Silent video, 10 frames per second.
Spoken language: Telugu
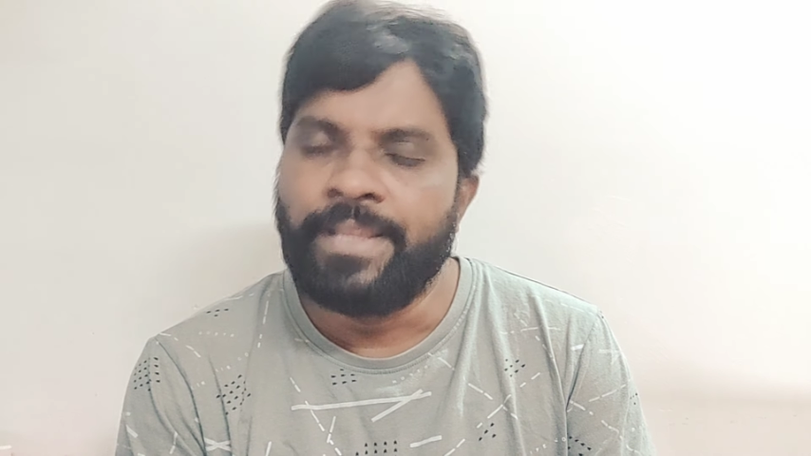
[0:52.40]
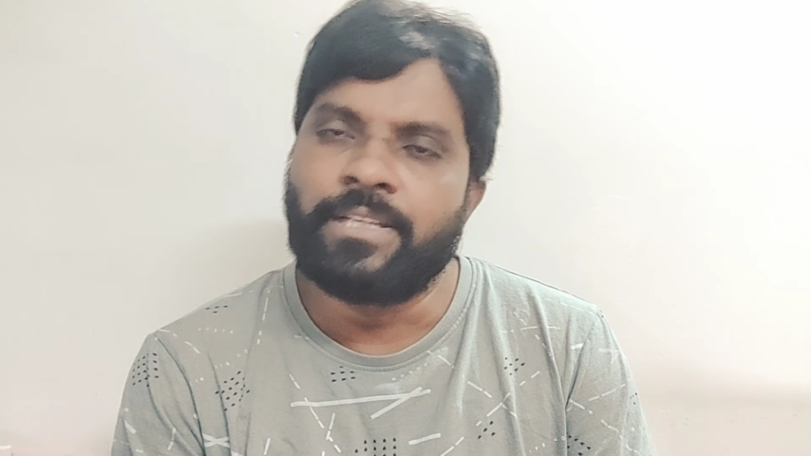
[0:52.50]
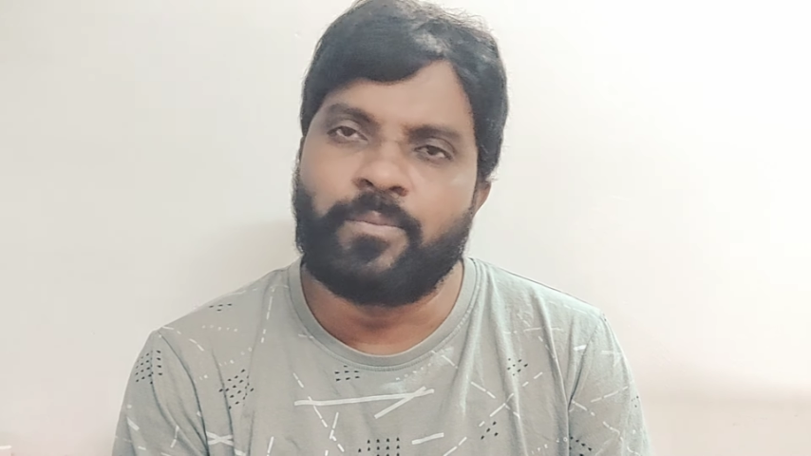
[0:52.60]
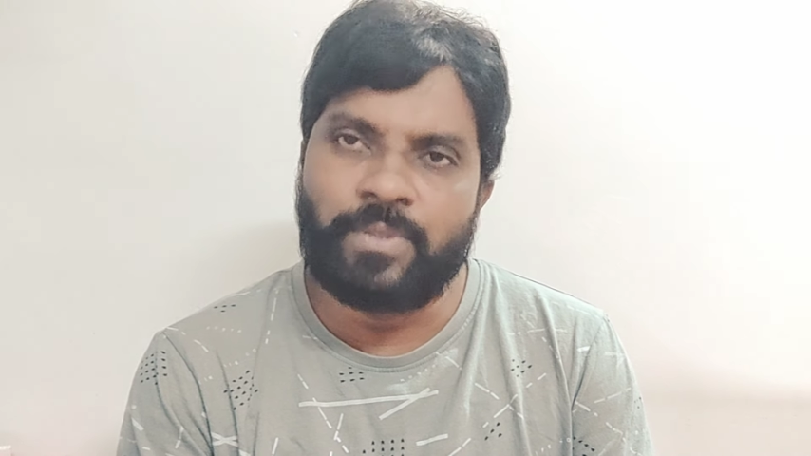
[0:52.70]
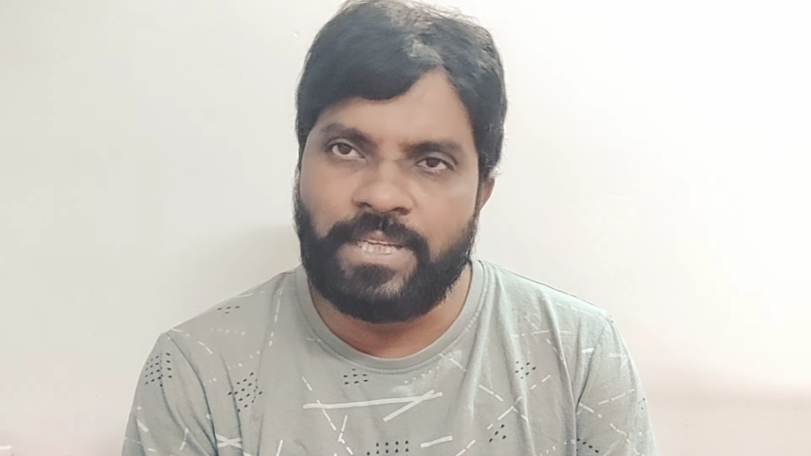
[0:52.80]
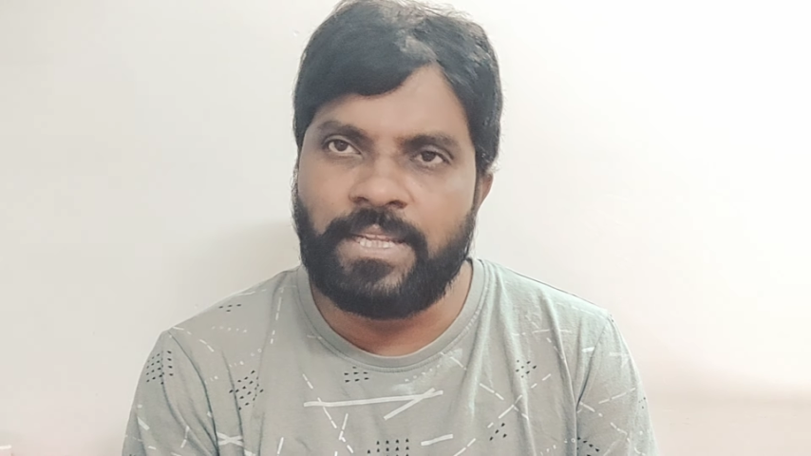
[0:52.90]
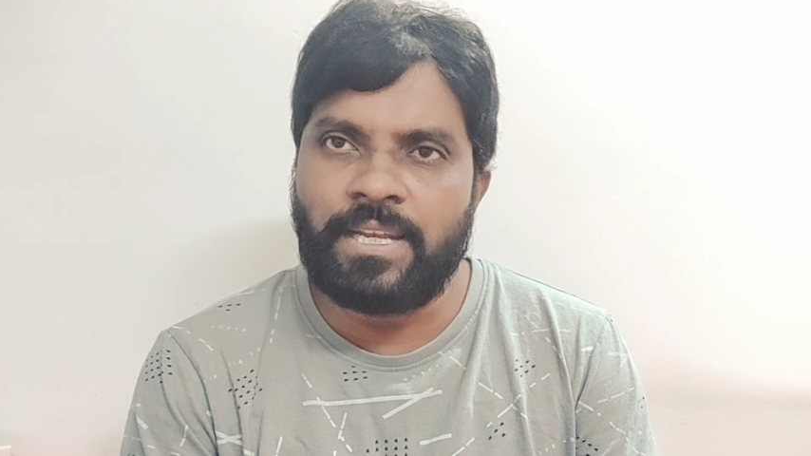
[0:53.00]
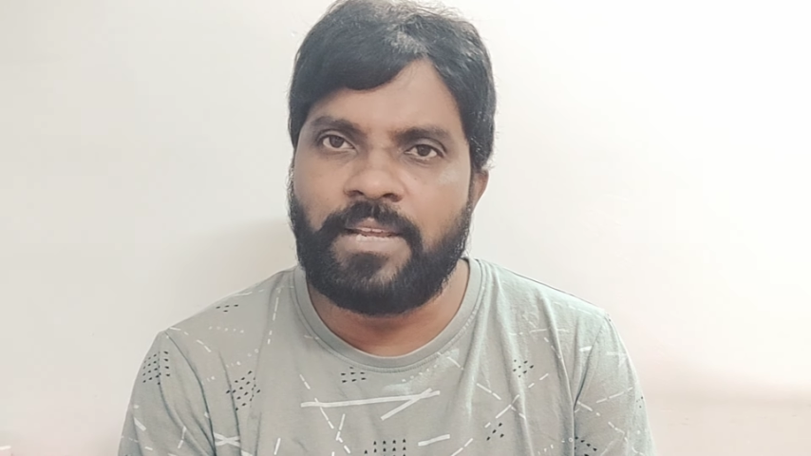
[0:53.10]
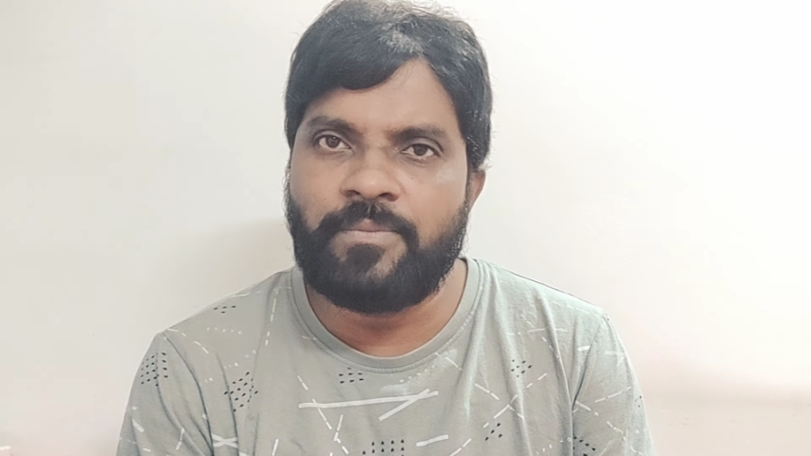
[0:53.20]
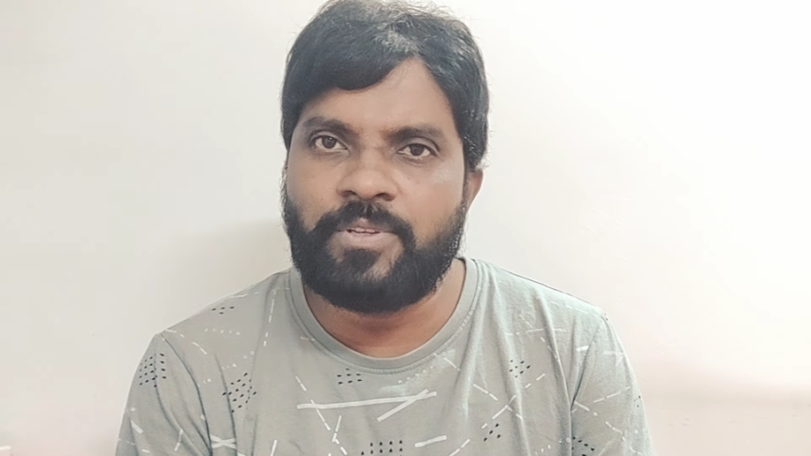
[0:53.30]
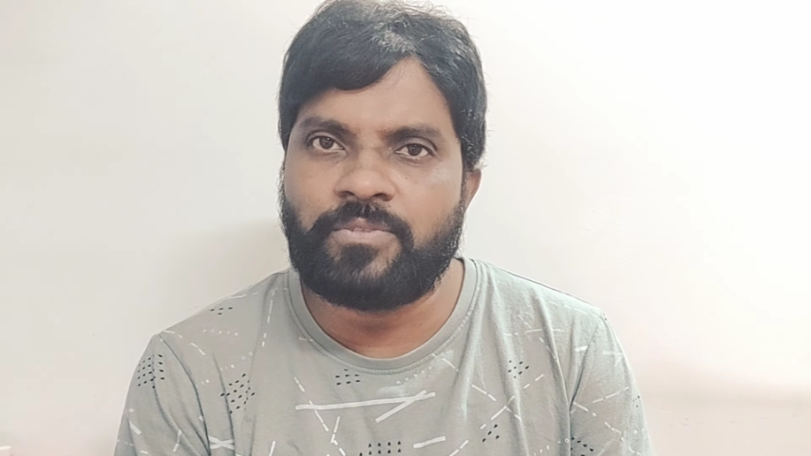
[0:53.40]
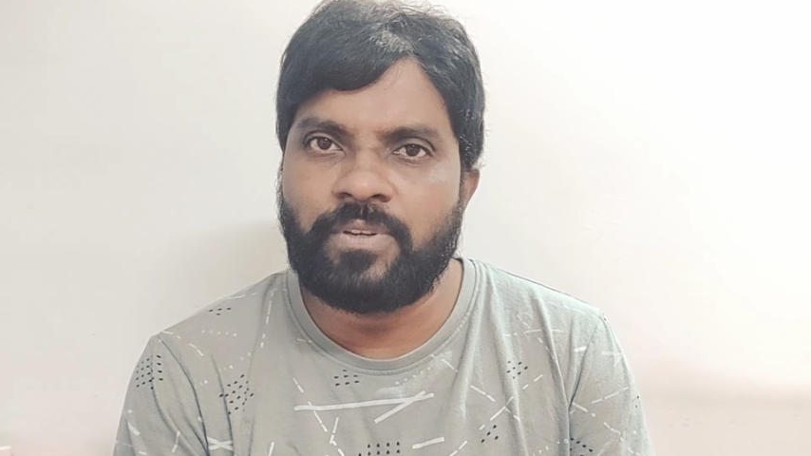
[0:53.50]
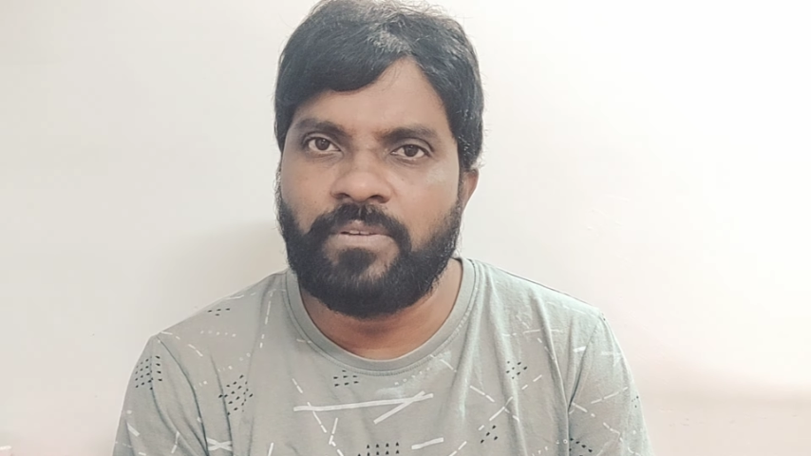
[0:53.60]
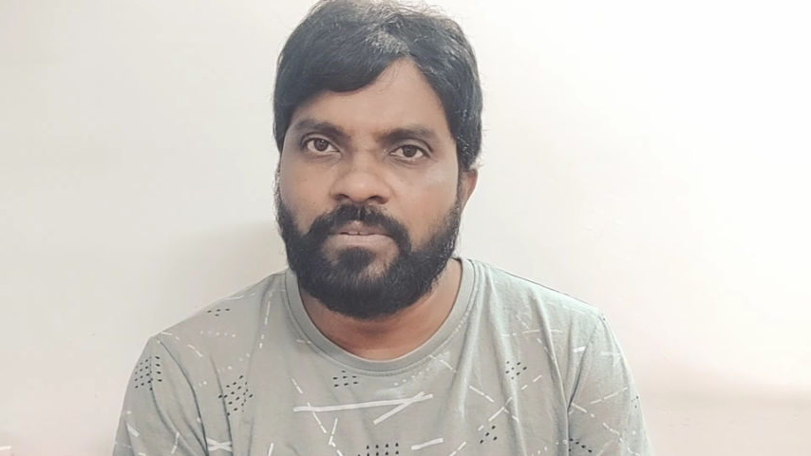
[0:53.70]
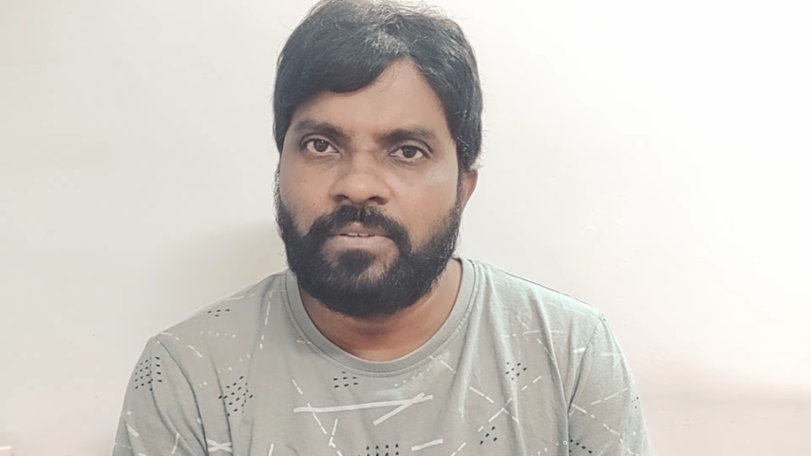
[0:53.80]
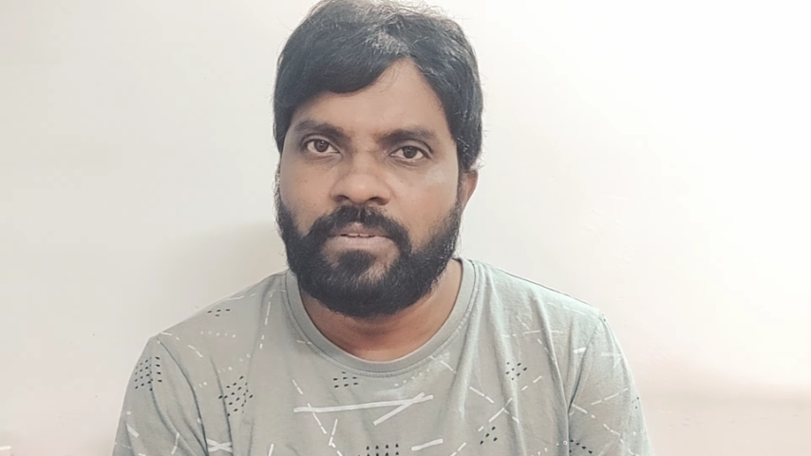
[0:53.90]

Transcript: ఇంతకు ముందే నిర్ణయం తీసుకున్నాం